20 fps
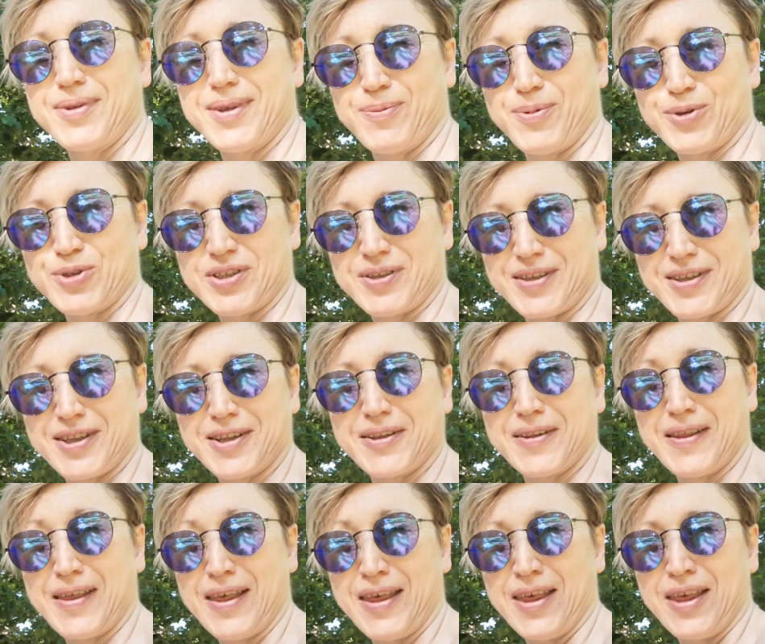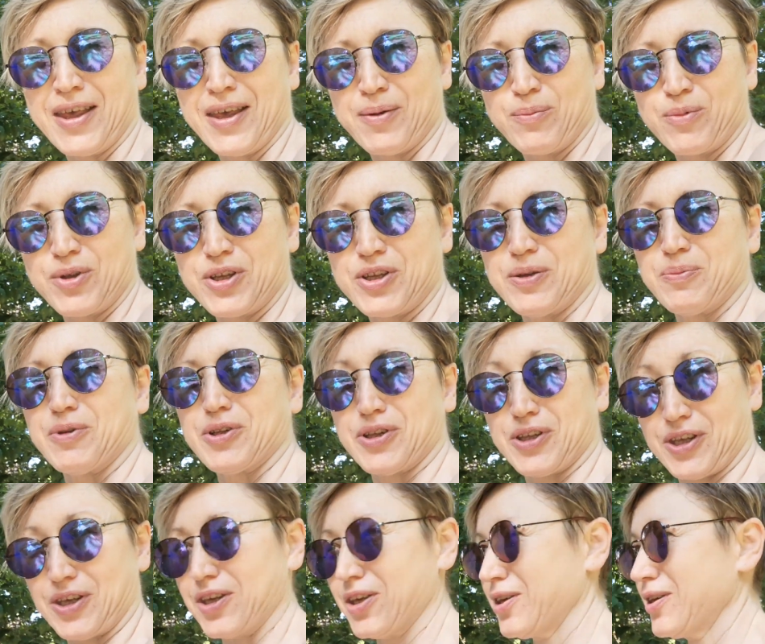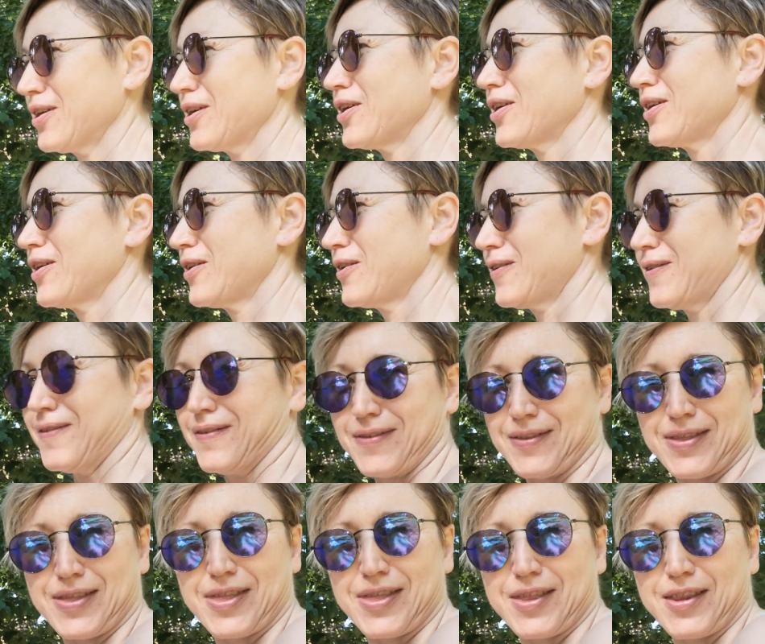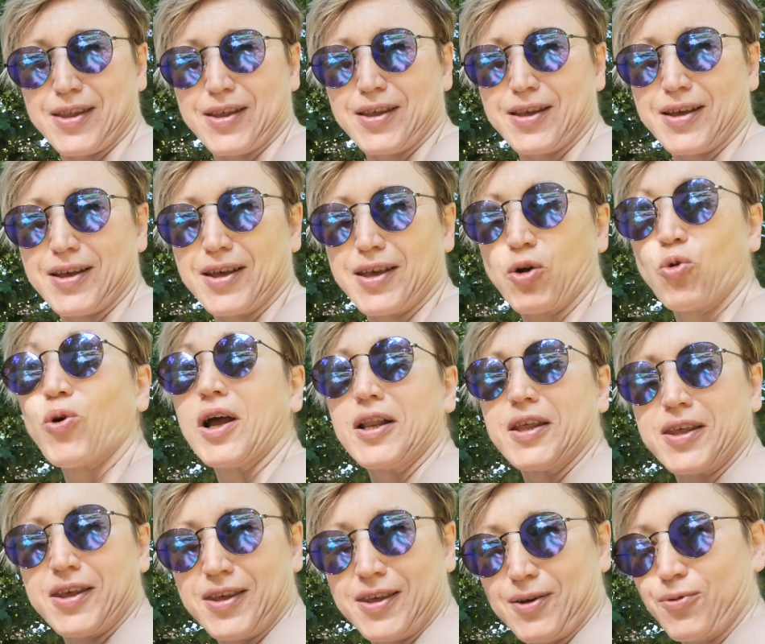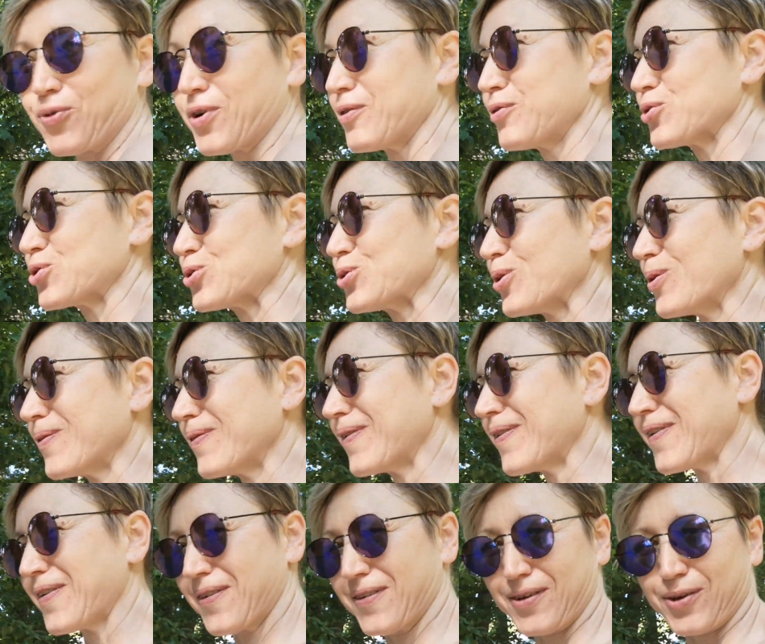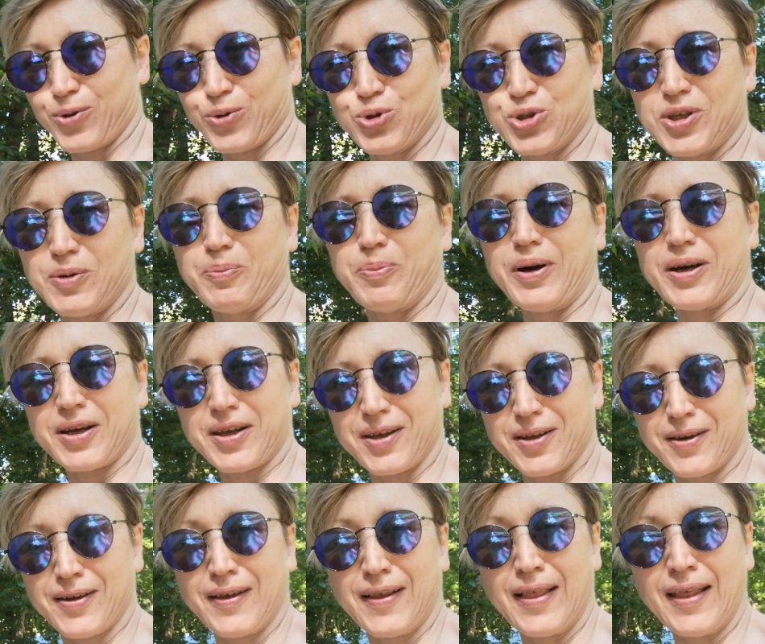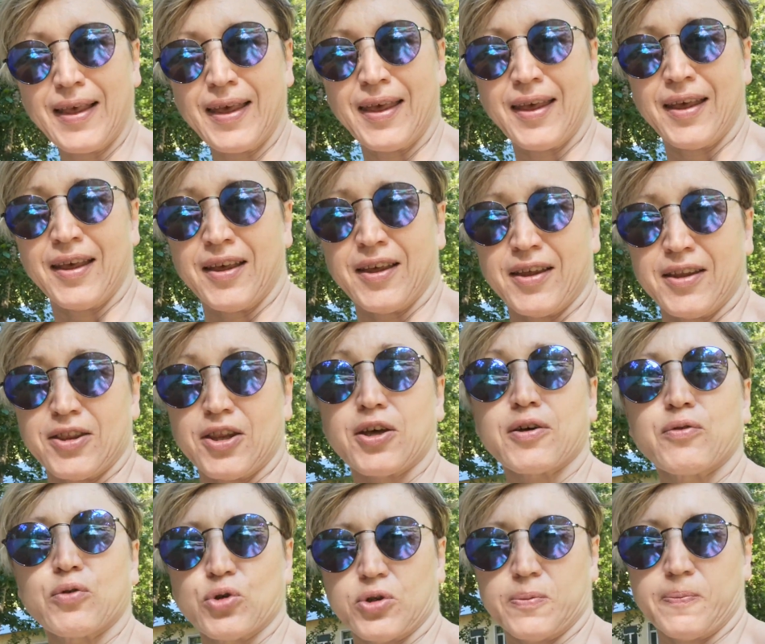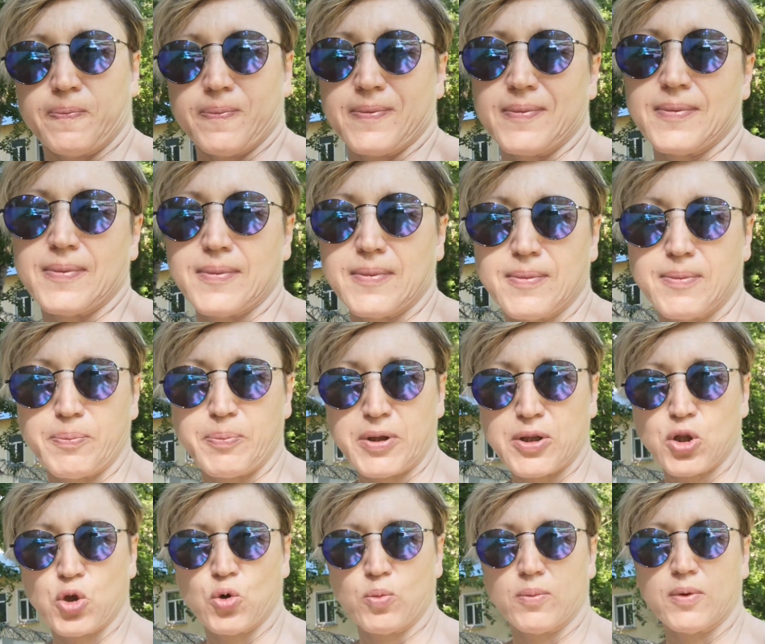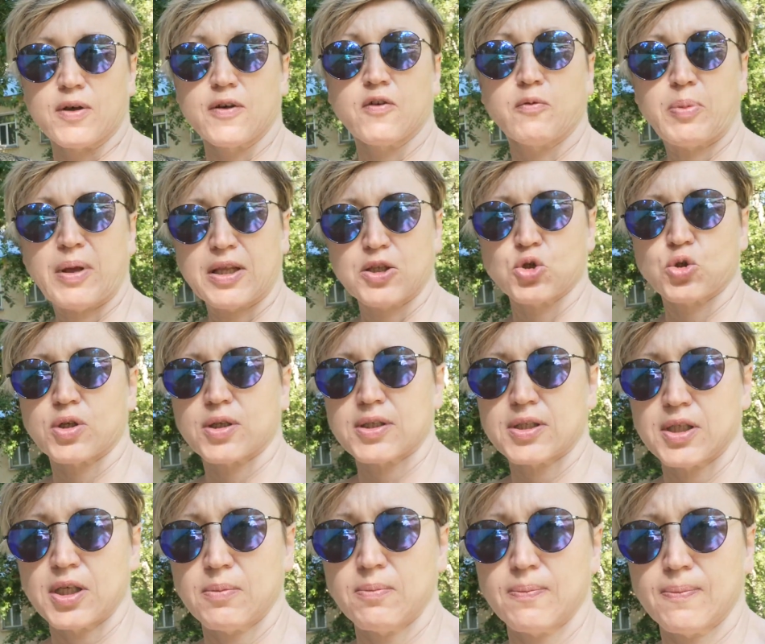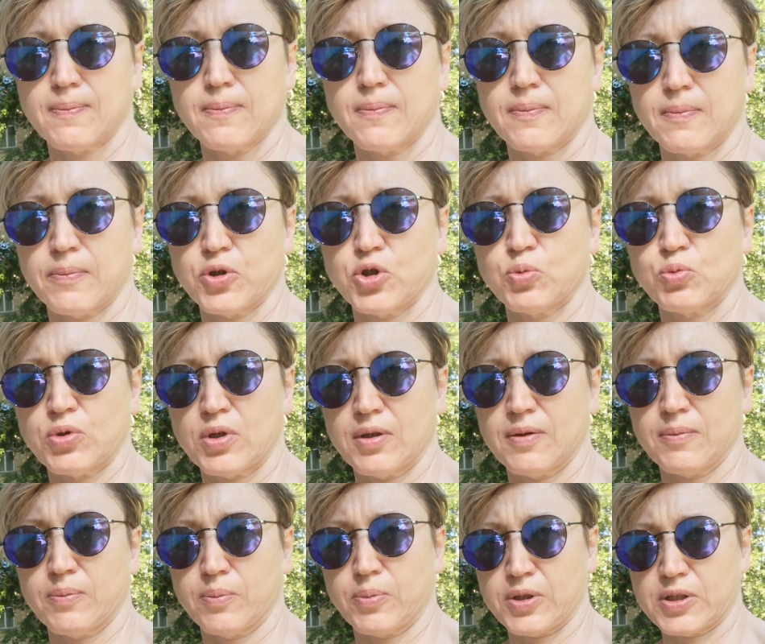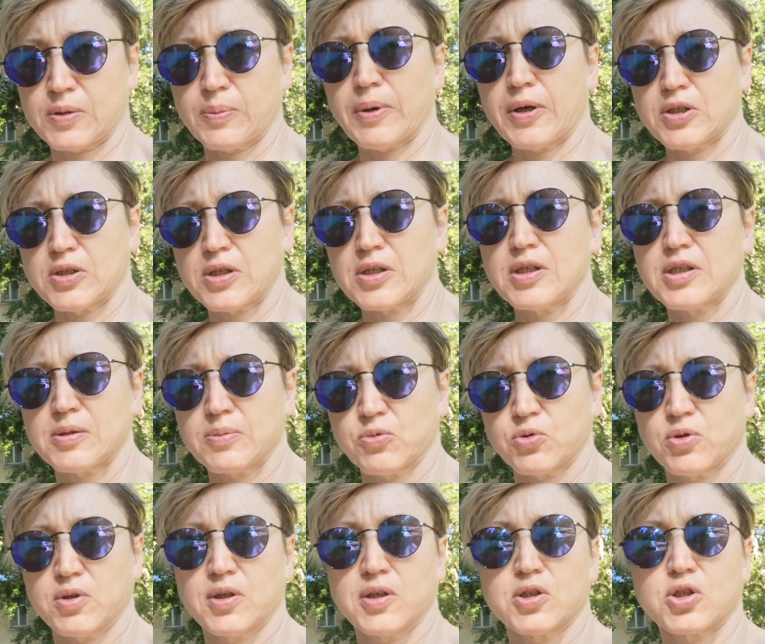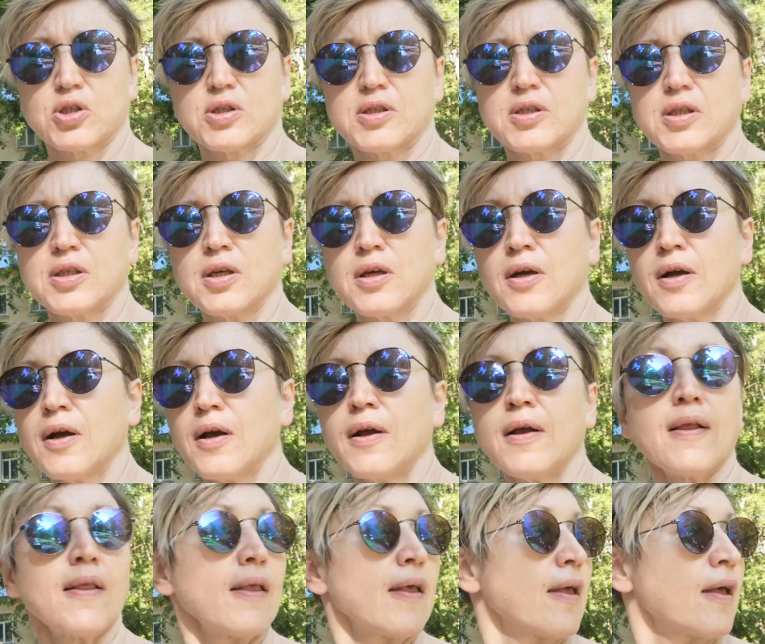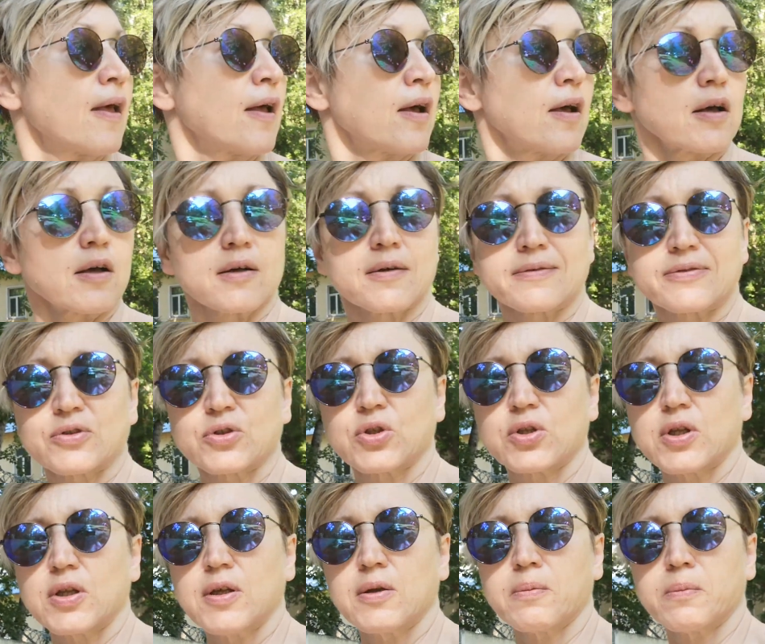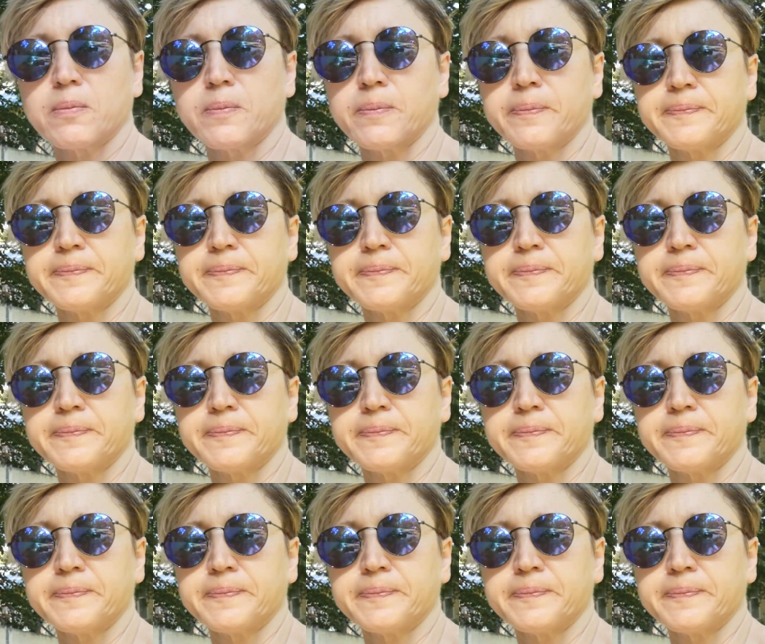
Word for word: не переключайте канал. Берите мелки, э, угольки, у кого что, ручки Паркер так вот, подъем 5.47. Э, Почему-то я просыпаюсь за 10 минут до 6. Вот и...